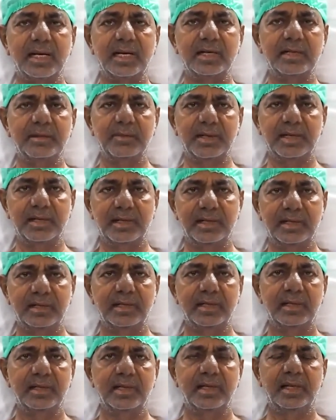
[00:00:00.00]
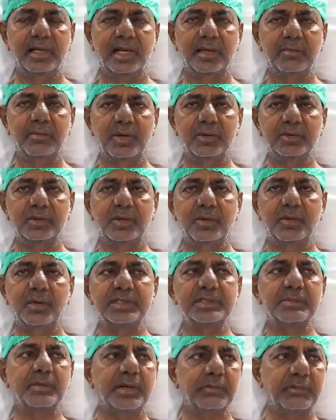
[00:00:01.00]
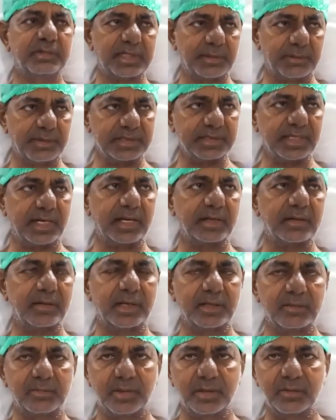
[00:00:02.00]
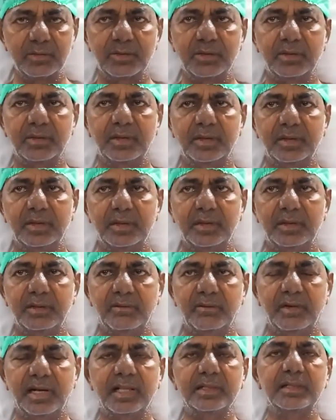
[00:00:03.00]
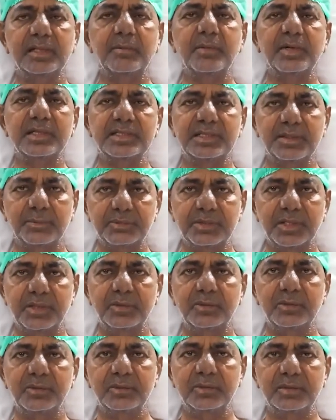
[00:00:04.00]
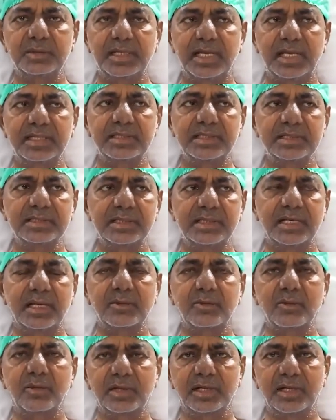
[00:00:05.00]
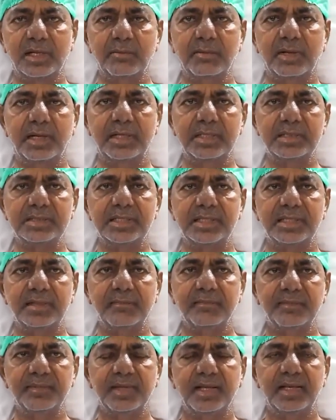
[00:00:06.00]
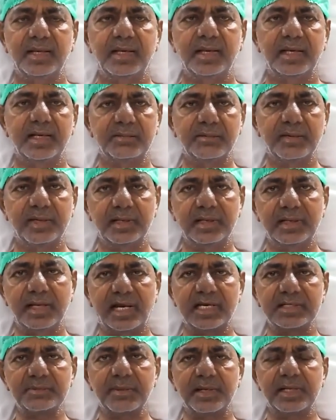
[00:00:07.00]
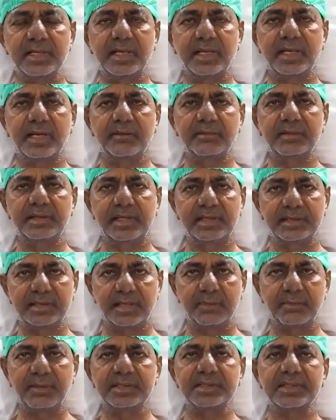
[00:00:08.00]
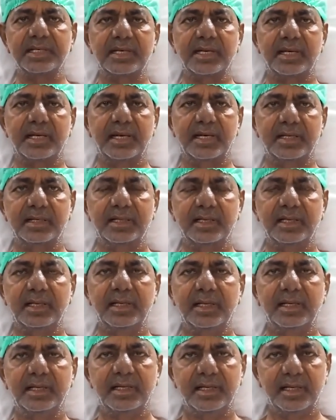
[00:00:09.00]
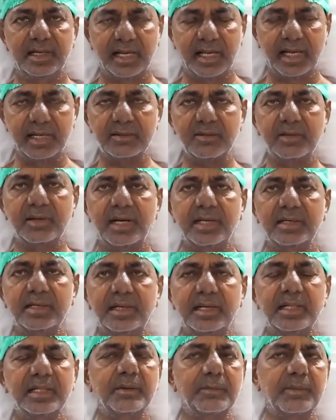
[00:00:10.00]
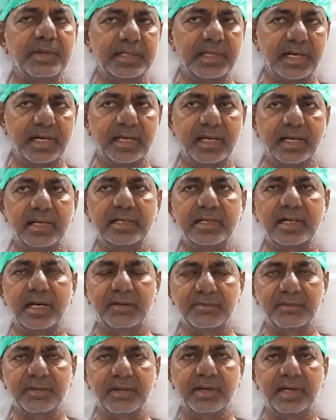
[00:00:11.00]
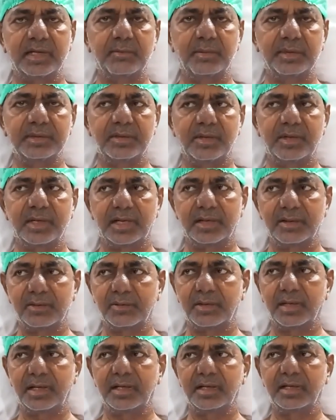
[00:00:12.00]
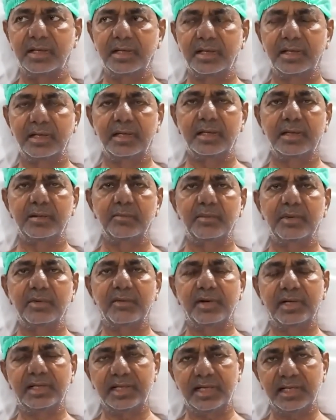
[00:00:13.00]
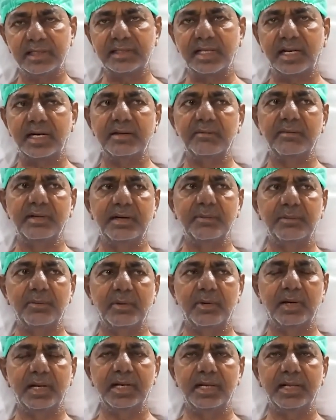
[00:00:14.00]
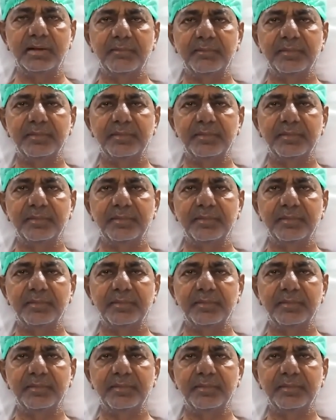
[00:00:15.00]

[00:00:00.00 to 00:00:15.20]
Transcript: కానీ మన అక్బరుద్దీన్ వయసు మన మిత్రపక్ష నాయకులు కానీ ఉన్నారు వాళ్ళందరూ మీకు చెప్తారు దయచేసి నా కోరికను మన్నించి ఎటువంటి హాస్పిటల్ దగ్గర ఇతర పేషెంట్లకు కానీ నాకు కానీ లేదా ప్రజలకు కానీ ట్రాఫిక్ కానీ ఇబ్బందులు కలగకుండా మీరు వెంటనే తరలి వెళ్ళిపోవాలి